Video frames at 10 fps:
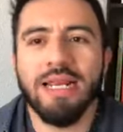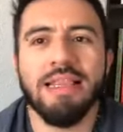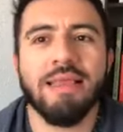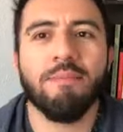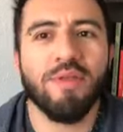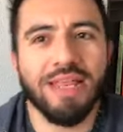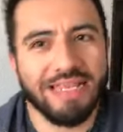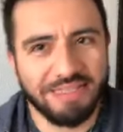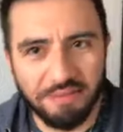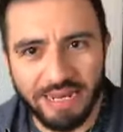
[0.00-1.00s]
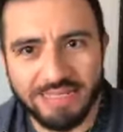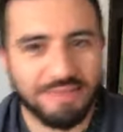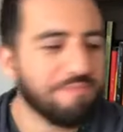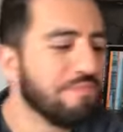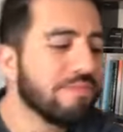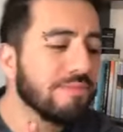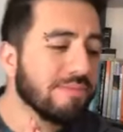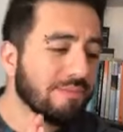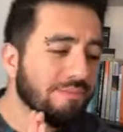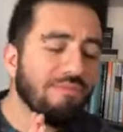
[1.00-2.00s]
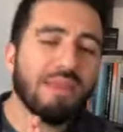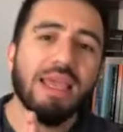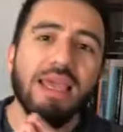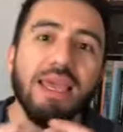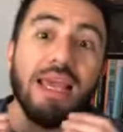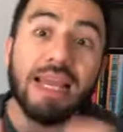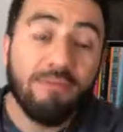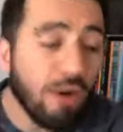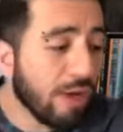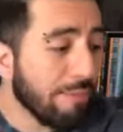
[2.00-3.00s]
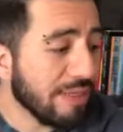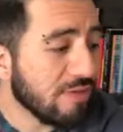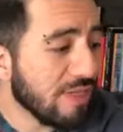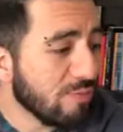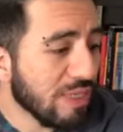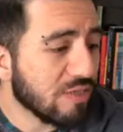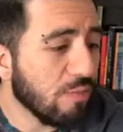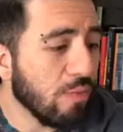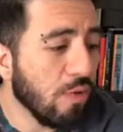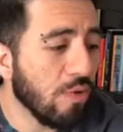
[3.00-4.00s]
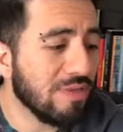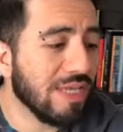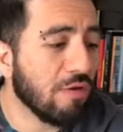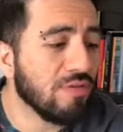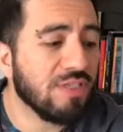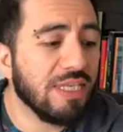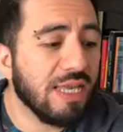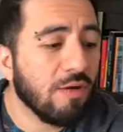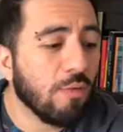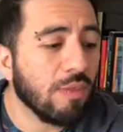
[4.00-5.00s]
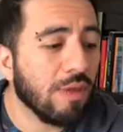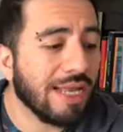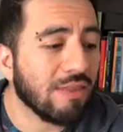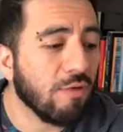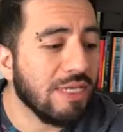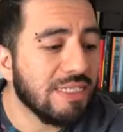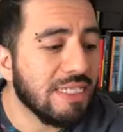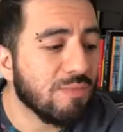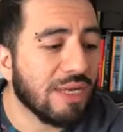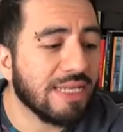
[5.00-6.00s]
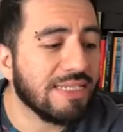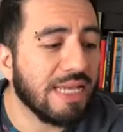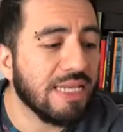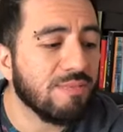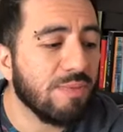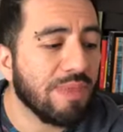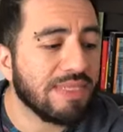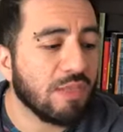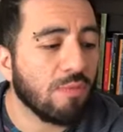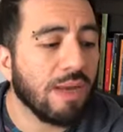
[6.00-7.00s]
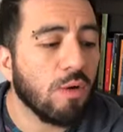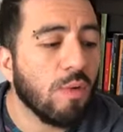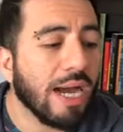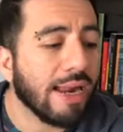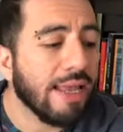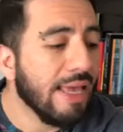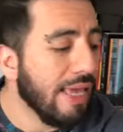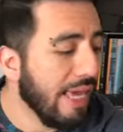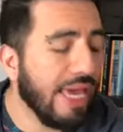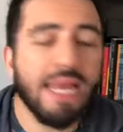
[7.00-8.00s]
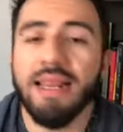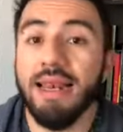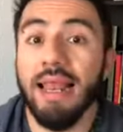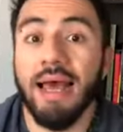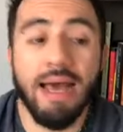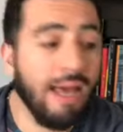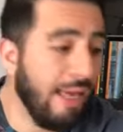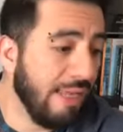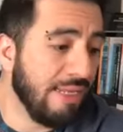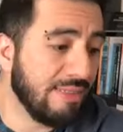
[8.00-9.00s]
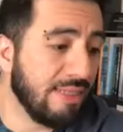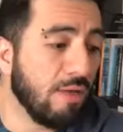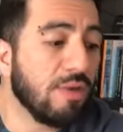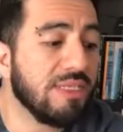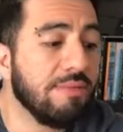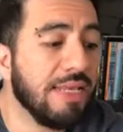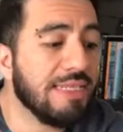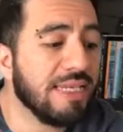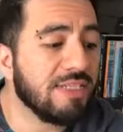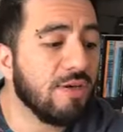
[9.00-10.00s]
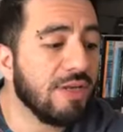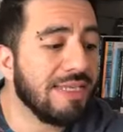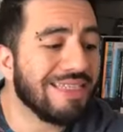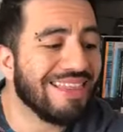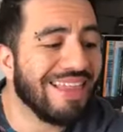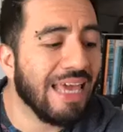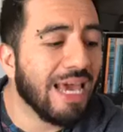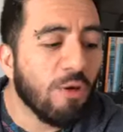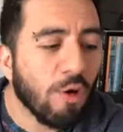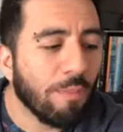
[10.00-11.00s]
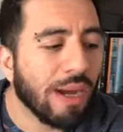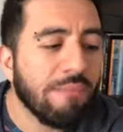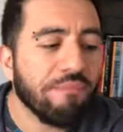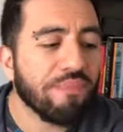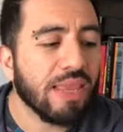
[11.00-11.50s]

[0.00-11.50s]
en el templo de las Cibeles. ¿Qué fue lo que pasó después? Como se consideró cuando el catolicismo, el cristianismo empieza a tomar lugar ah, en, las antiguas civilizaciones de Europa,